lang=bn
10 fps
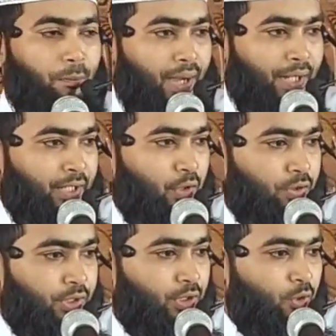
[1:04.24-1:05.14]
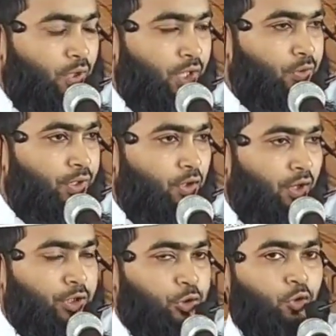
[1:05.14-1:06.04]
পানির খোঁজে দৌড়াদৌড়ি
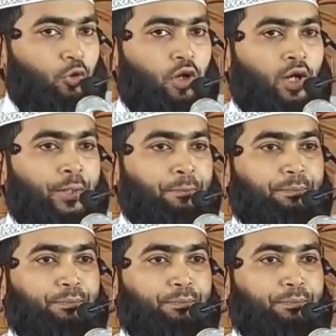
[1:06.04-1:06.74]
করা শুরু করলেন